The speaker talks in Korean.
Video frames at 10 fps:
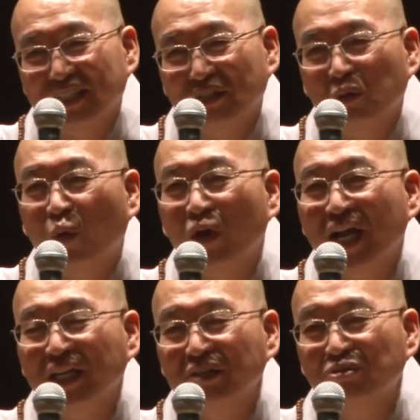
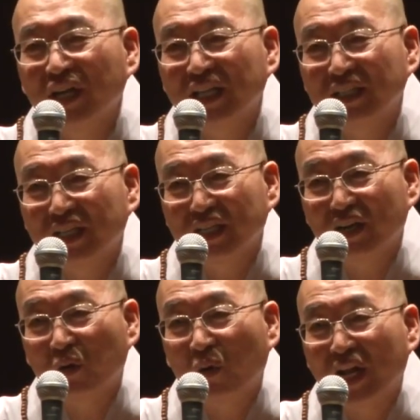고락이 윤회한다니까.
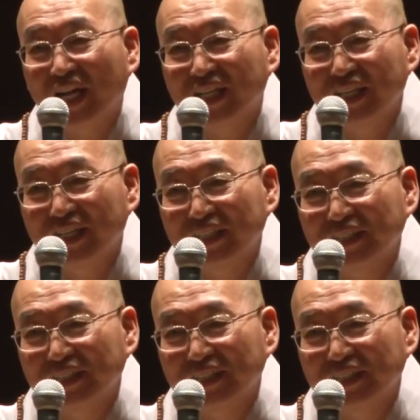고락이